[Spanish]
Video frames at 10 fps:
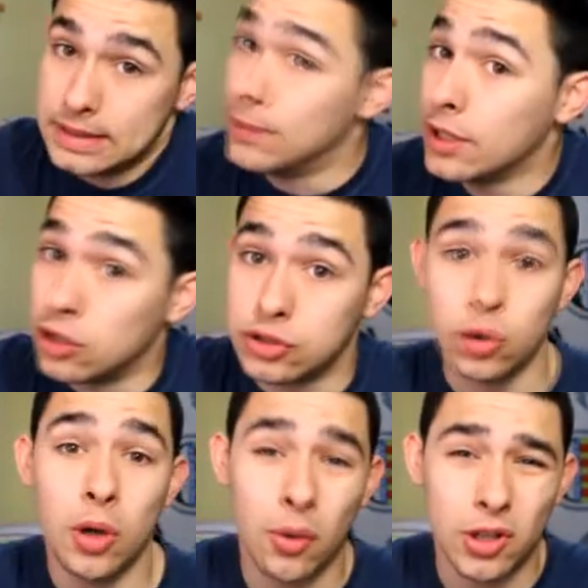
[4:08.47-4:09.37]
Y bueno,
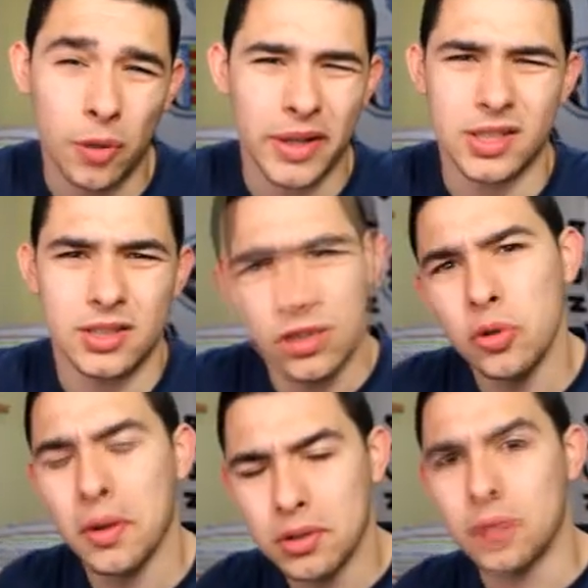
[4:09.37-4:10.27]
estuve 4 meses,
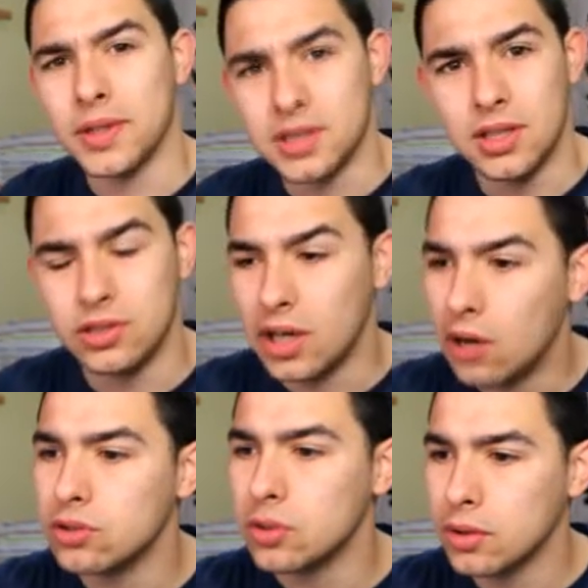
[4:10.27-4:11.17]
estuve 4 meses
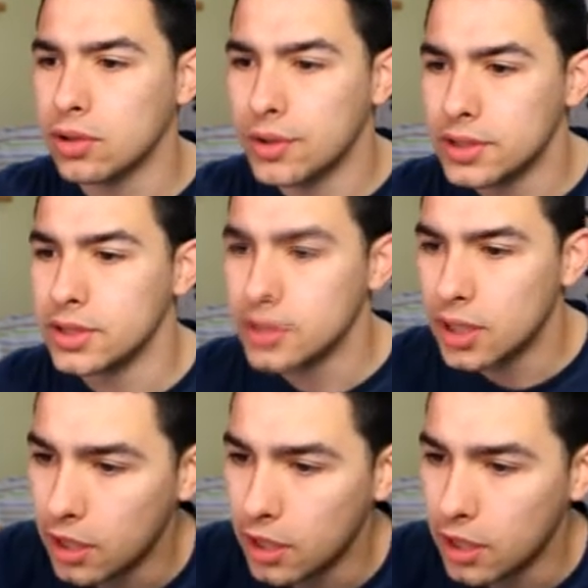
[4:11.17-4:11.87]
lesionado, estuve 4 meses.